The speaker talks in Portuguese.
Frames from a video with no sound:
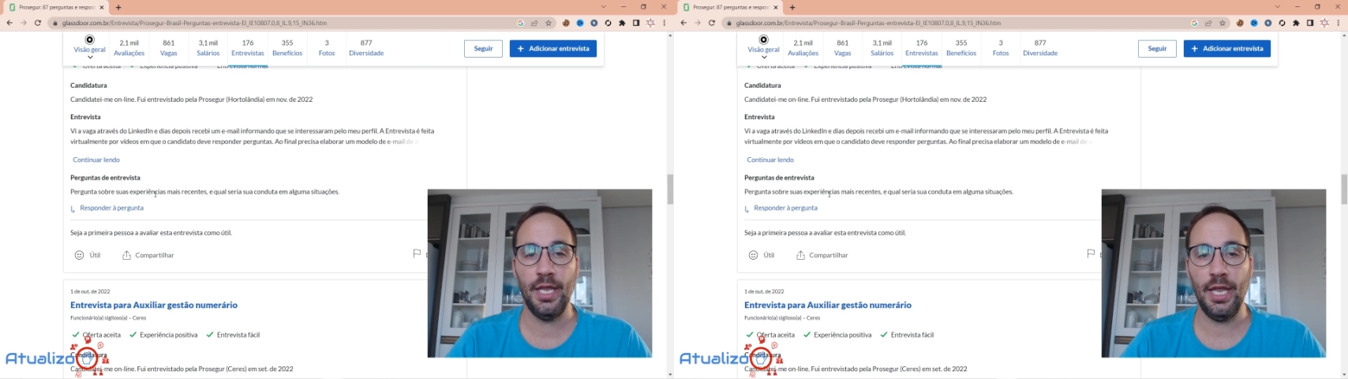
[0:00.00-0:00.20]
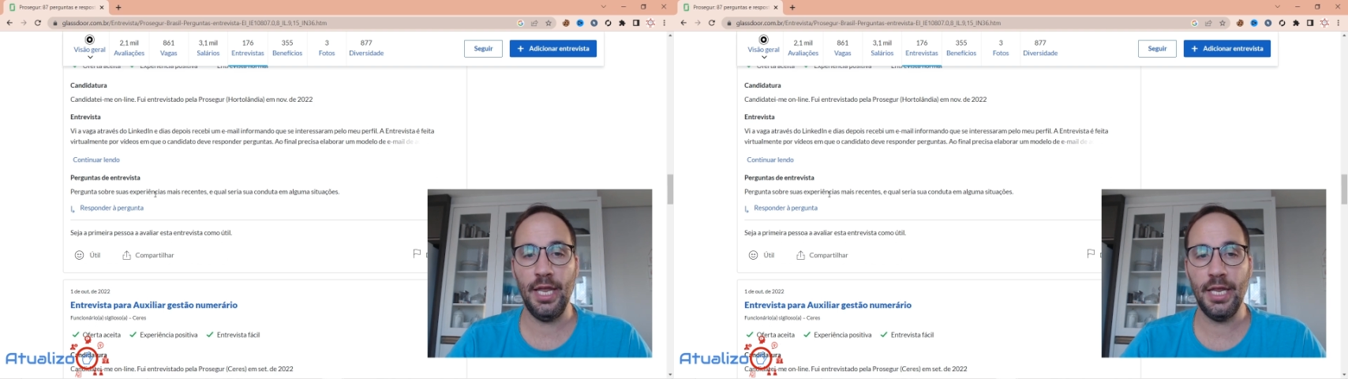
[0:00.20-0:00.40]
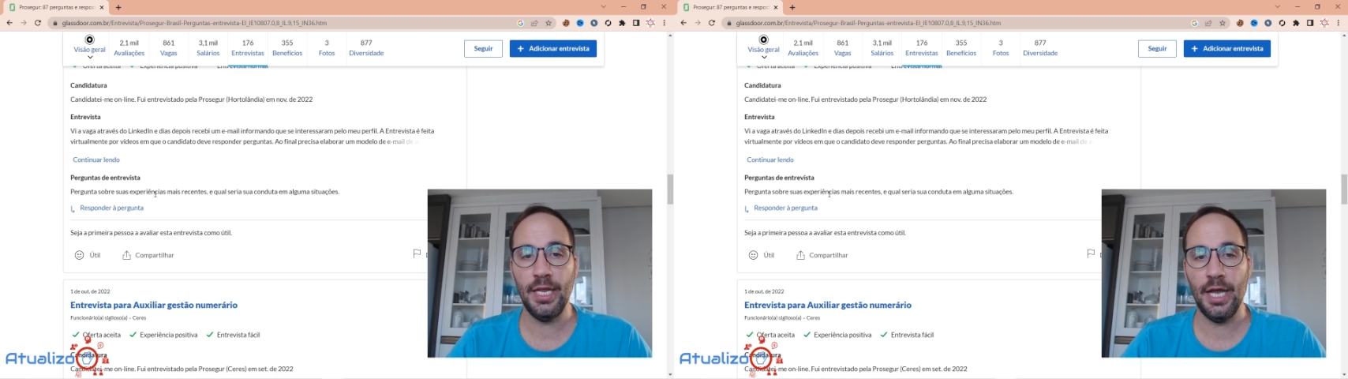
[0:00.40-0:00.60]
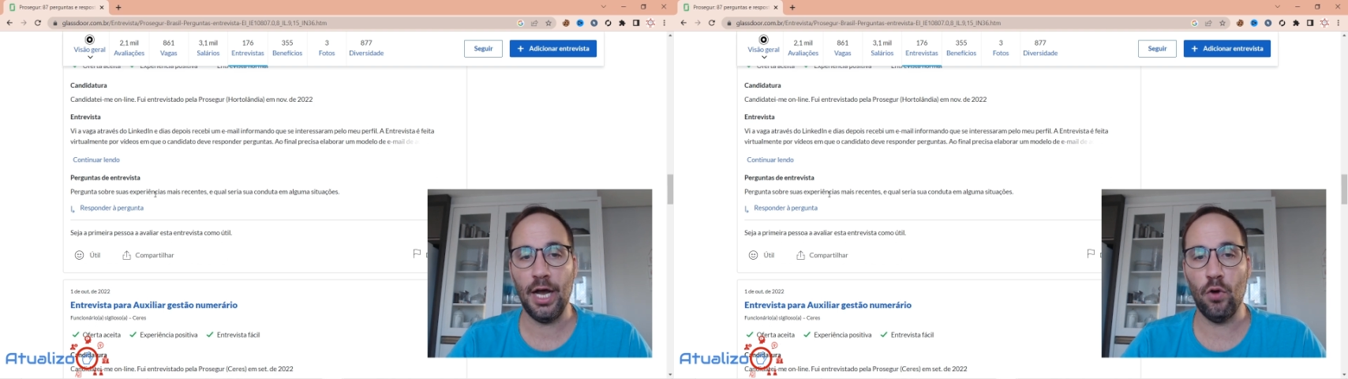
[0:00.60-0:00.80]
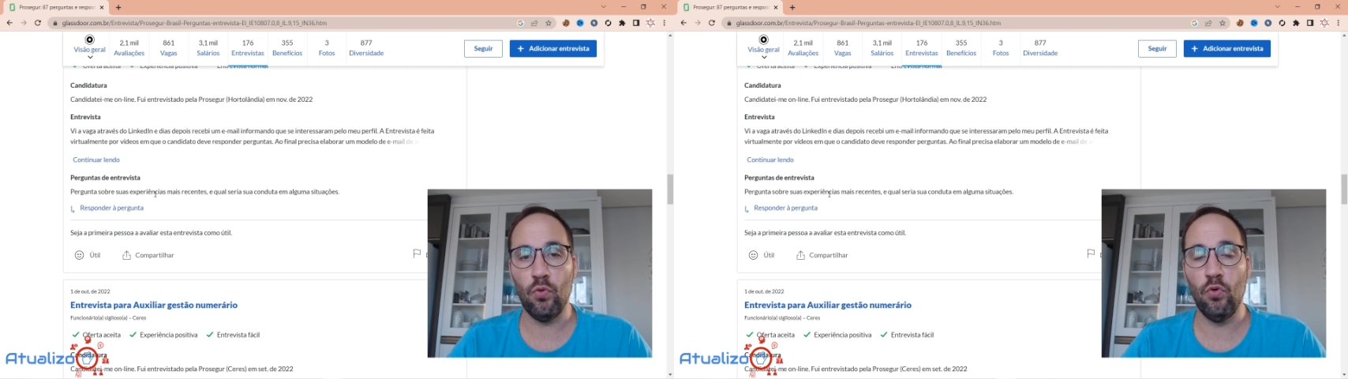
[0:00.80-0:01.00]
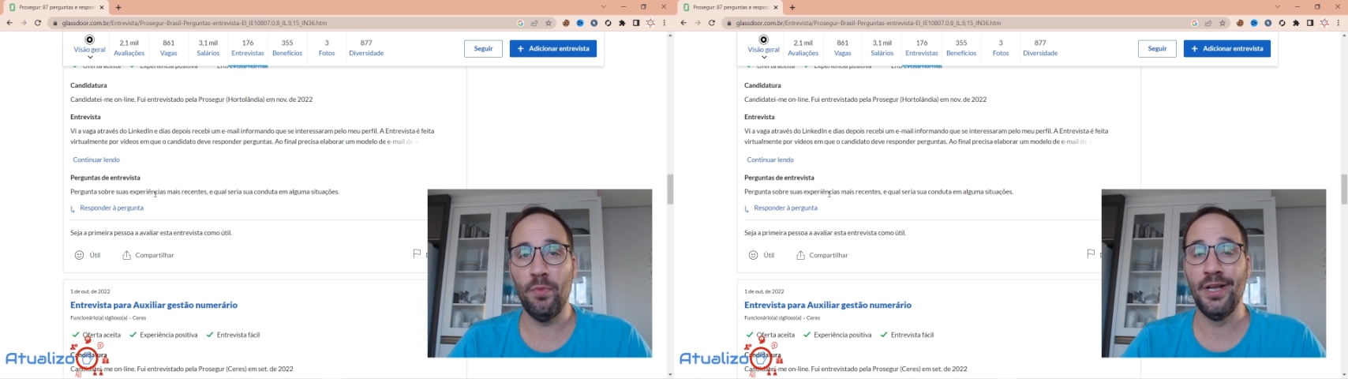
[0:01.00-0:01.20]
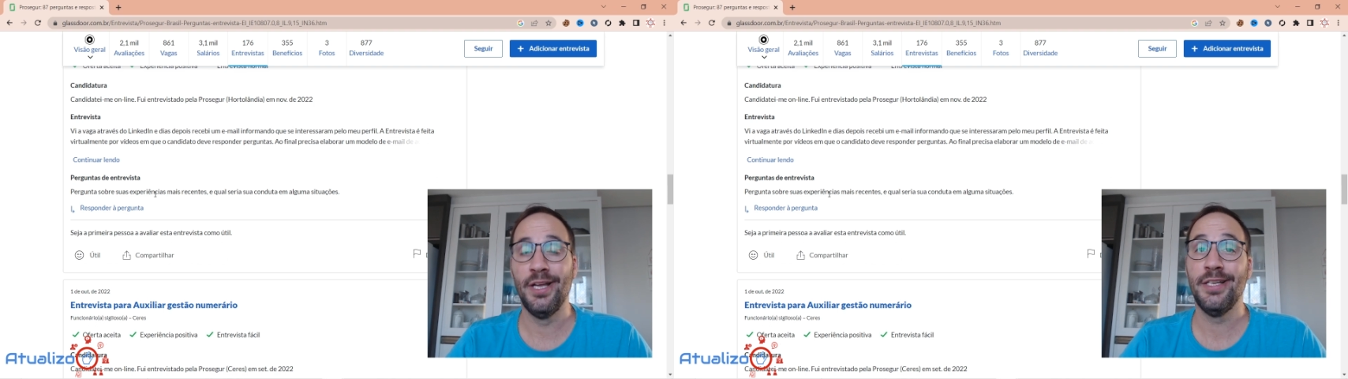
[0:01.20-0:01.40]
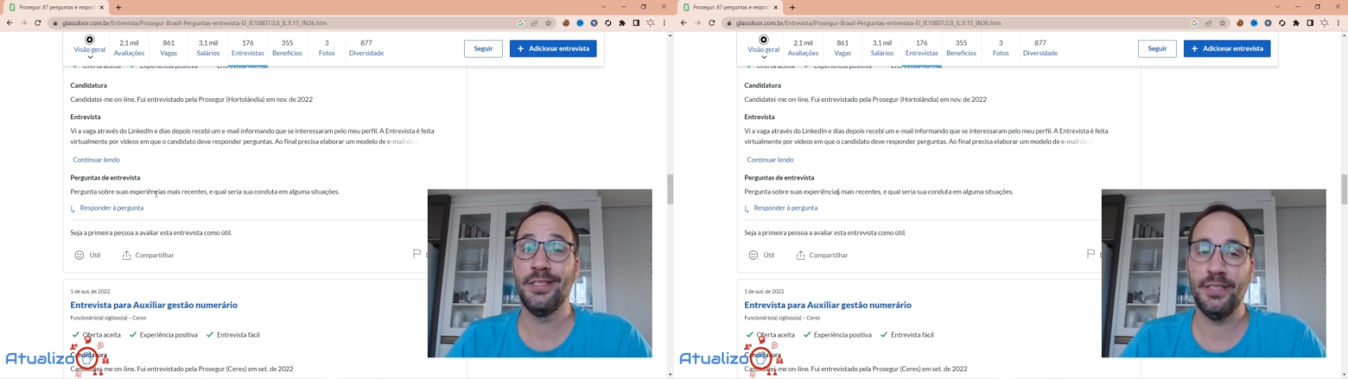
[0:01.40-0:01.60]
em alguma
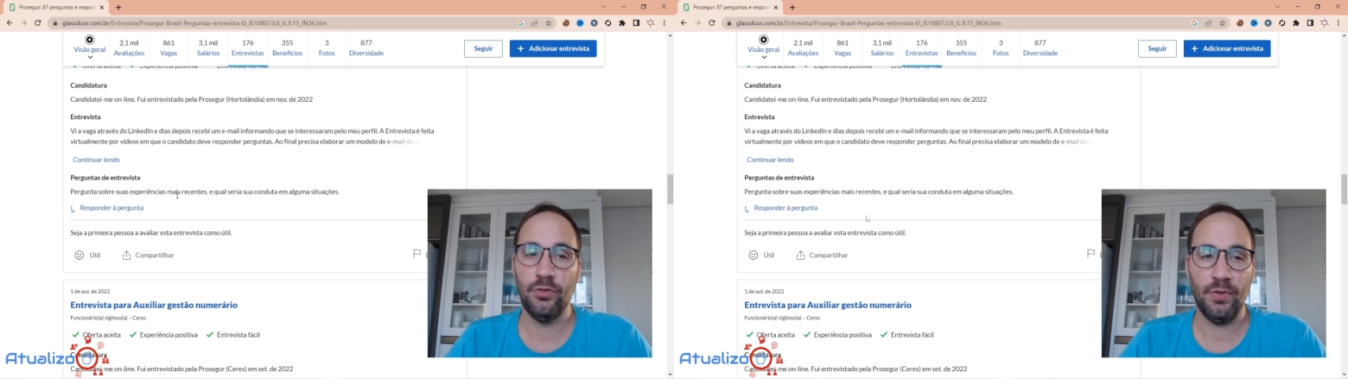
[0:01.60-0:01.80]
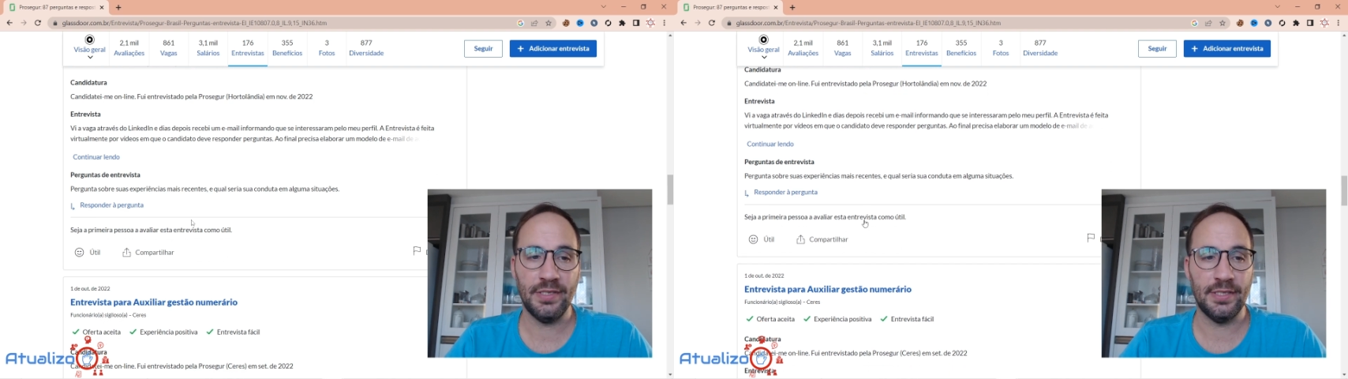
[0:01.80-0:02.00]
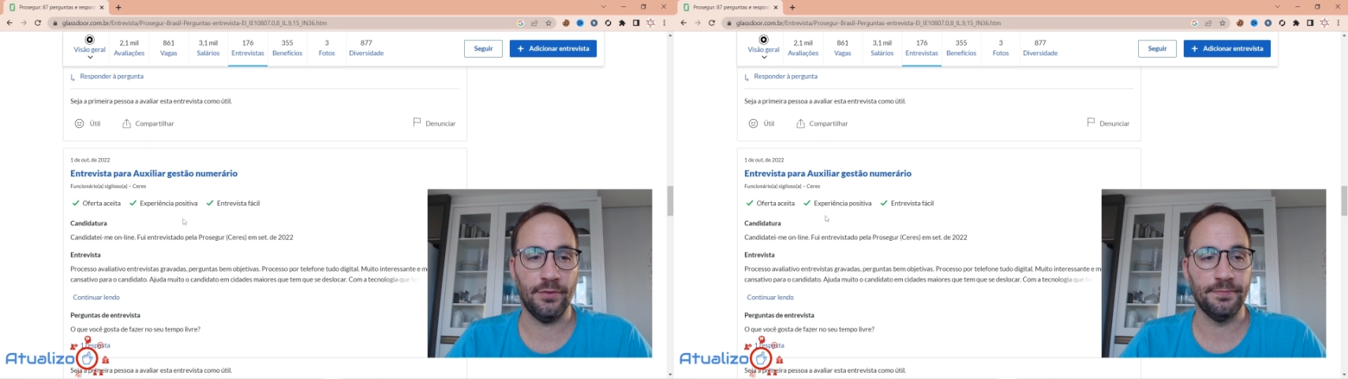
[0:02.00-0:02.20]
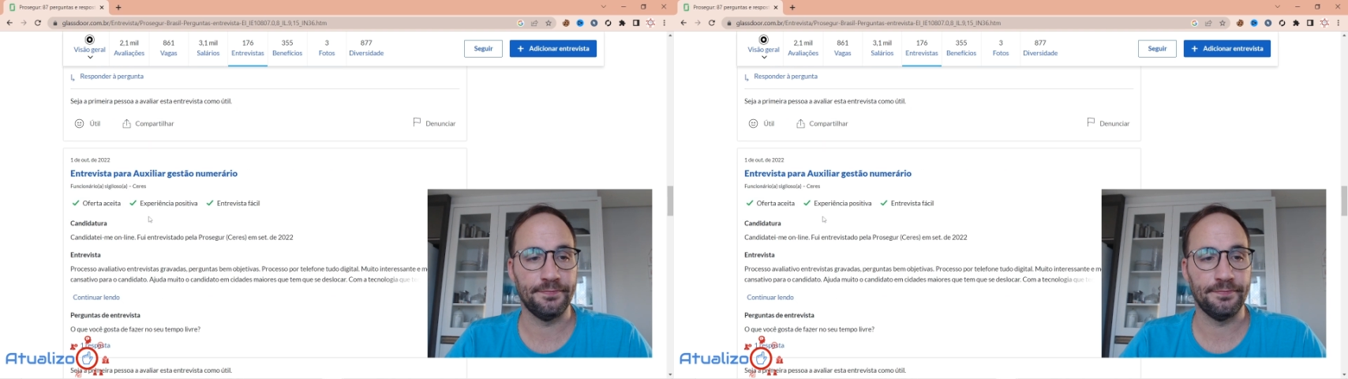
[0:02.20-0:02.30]
situação.